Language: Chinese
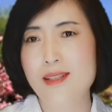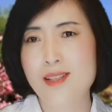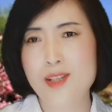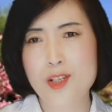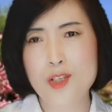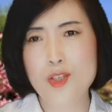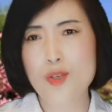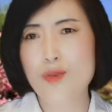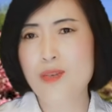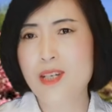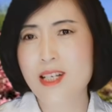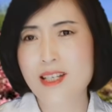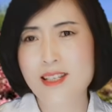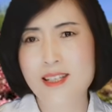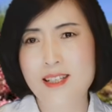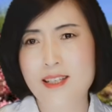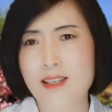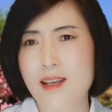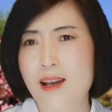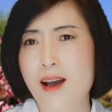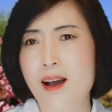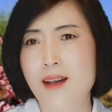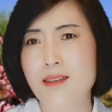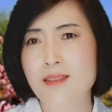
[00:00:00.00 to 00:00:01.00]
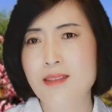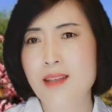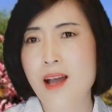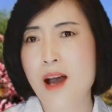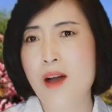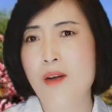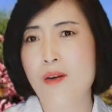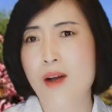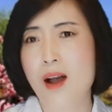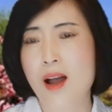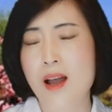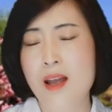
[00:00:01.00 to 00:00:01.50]
这就是强盗
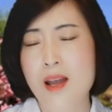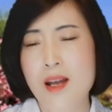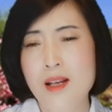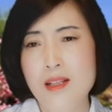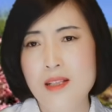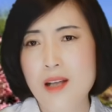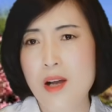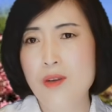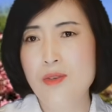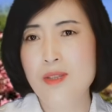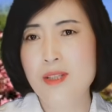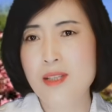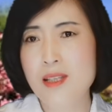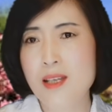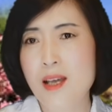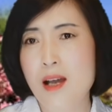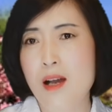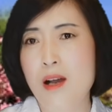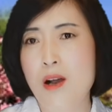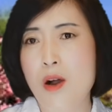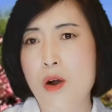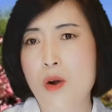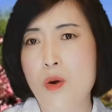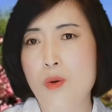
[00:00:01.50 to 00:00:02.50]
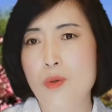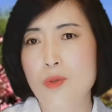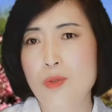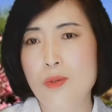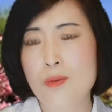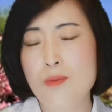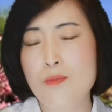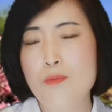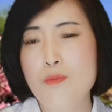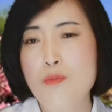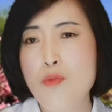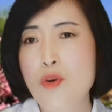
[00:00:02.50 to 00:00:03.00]
啊！找借口我
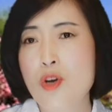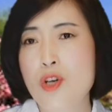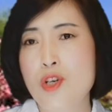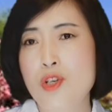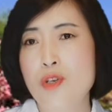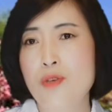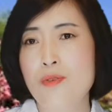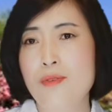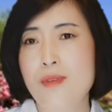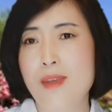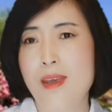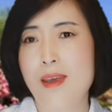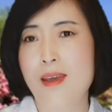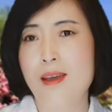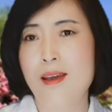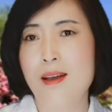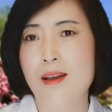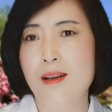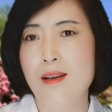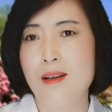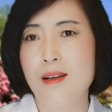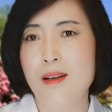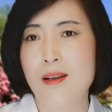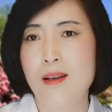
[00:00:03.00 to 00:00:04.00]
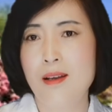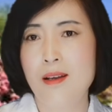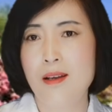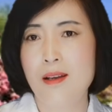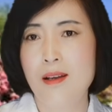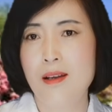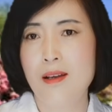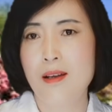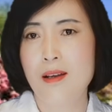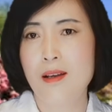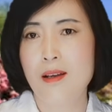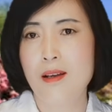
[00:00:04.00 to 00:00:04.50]
就没收你
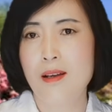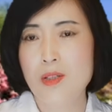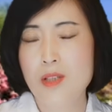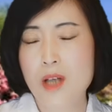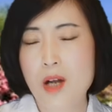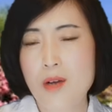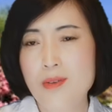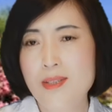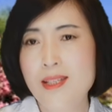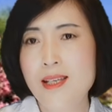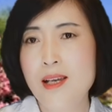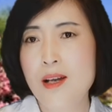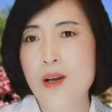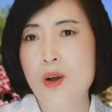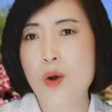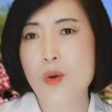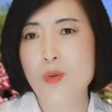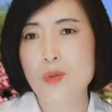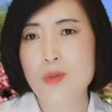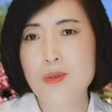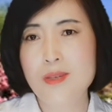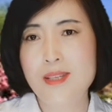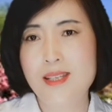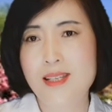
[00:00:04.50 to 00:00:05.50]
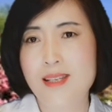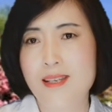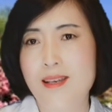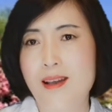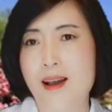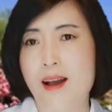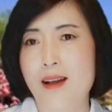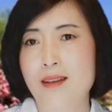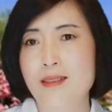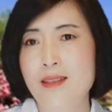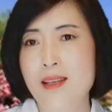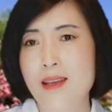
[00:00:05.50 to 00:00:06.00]
找借口我就
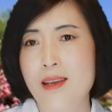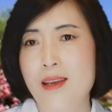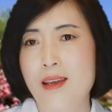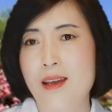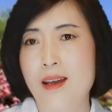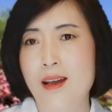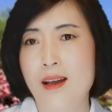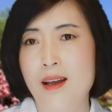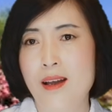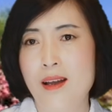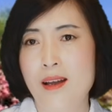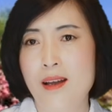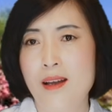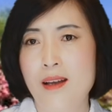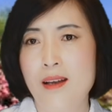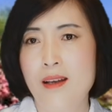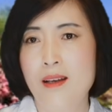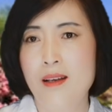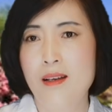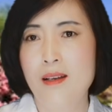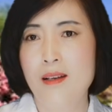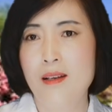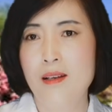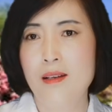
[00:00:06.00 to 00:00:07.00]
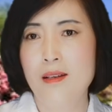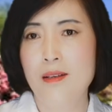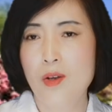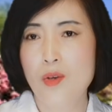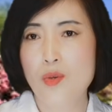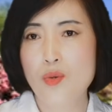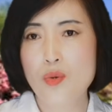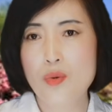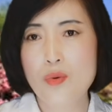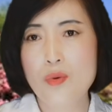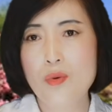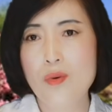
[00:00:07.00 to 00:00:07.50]
抢你！
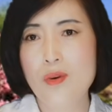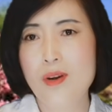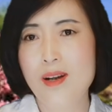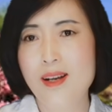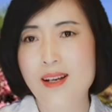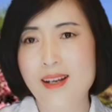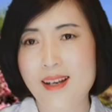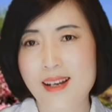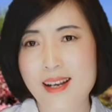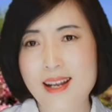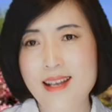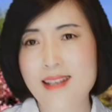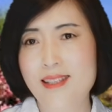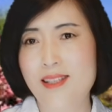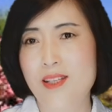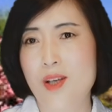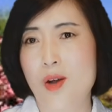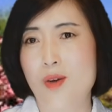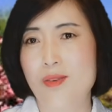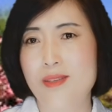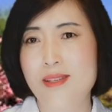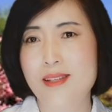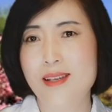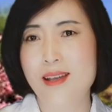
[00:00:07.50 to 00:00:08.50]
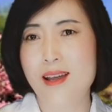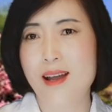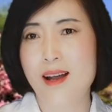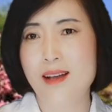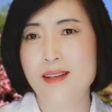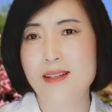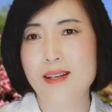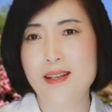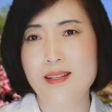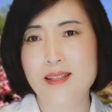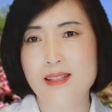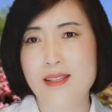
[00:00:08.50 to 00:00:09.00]
中国可得小心啊！
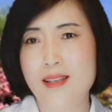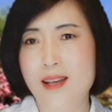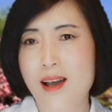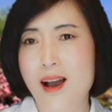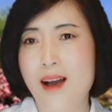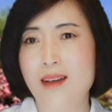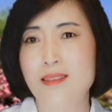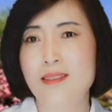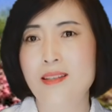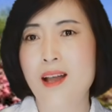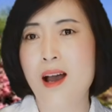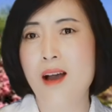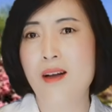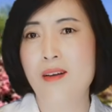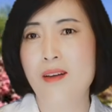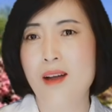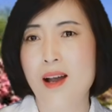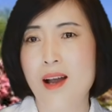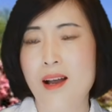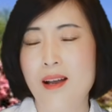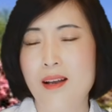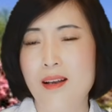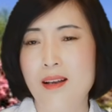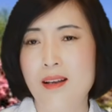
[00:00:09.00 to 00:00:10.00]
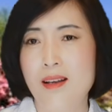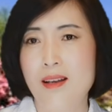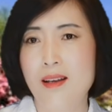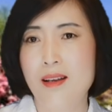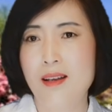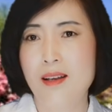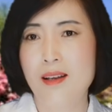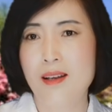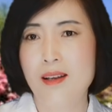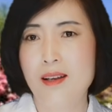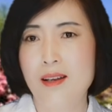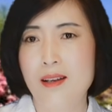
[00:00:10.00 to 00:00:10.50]
这强盗啊，
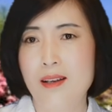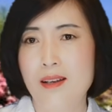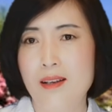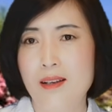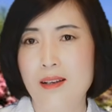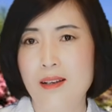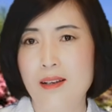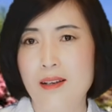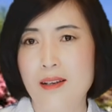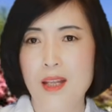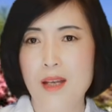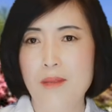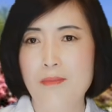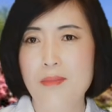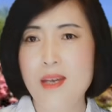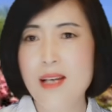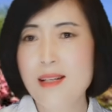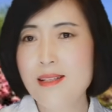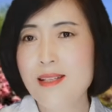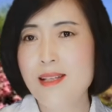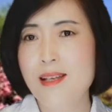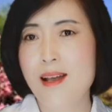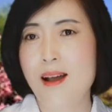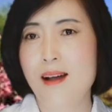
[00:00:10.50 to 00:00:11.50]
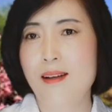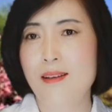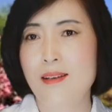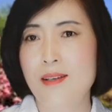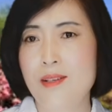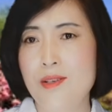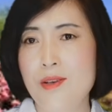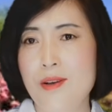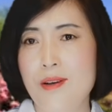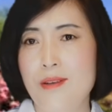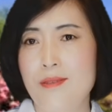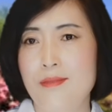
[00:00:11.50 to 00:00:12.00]
明抢了
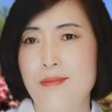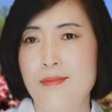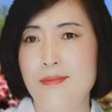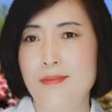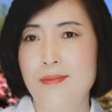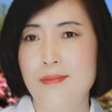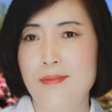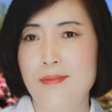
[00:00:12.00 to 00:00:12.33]
就。